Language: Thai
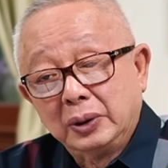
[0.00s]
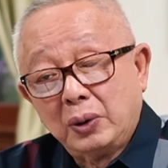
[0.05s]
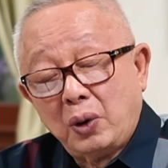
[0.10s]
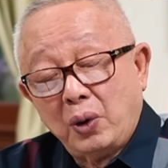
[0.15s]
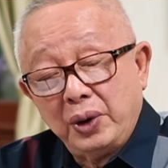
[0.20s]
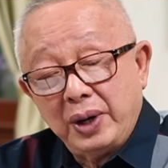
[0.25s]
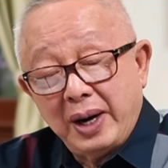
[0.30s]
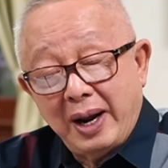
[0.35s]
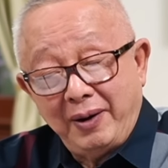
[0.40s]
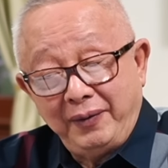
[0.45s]
ค
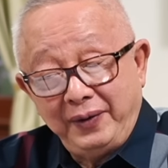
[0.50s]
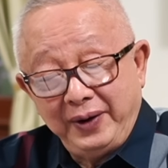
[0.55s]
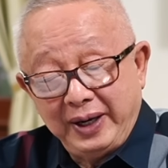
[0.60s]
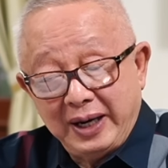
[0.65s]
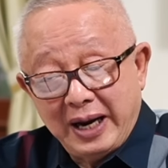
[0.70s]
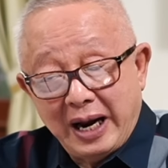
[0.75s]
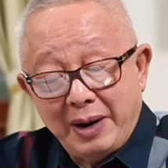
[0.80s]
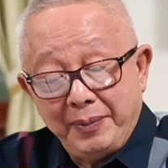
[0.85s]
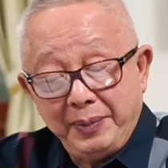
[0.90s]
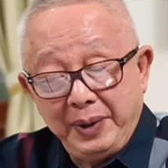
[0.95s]
นแอฟริ
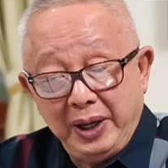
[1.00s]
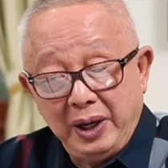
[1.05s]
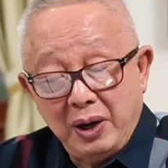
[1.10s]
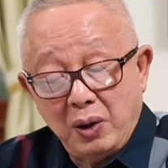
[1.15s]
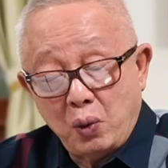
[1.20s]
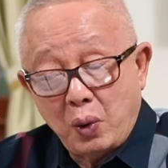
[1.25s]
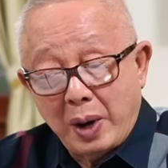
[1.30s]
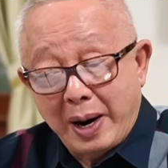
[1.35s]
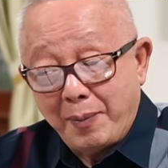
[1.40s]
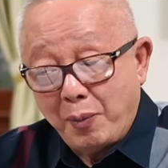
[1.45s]
กามี
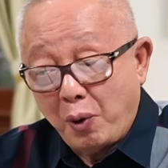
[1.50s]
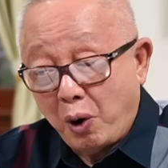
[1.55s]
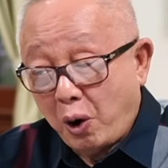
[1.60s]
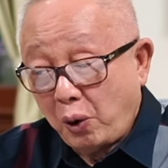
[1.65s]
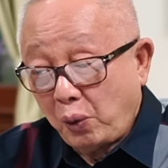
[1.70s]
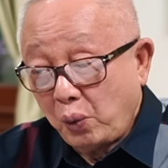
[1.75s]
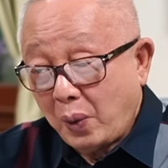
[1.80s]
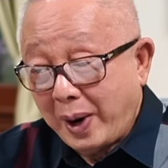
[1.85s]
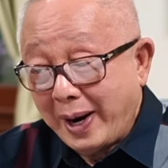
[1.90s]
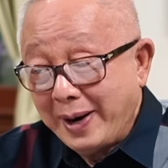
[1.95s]
ความอ่อ
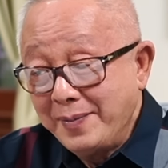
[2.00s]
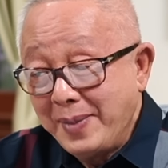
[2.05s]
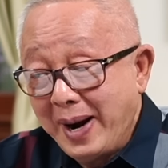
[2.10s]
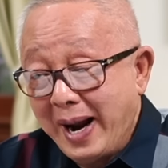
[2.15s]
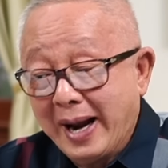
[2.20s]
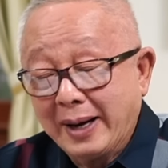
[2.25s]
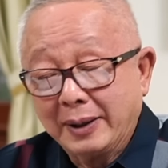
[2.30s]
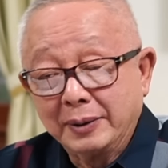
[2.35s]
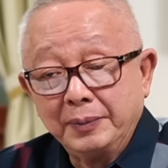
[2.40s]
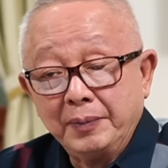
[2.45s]
นไหว
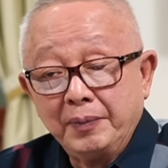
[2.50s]
มาก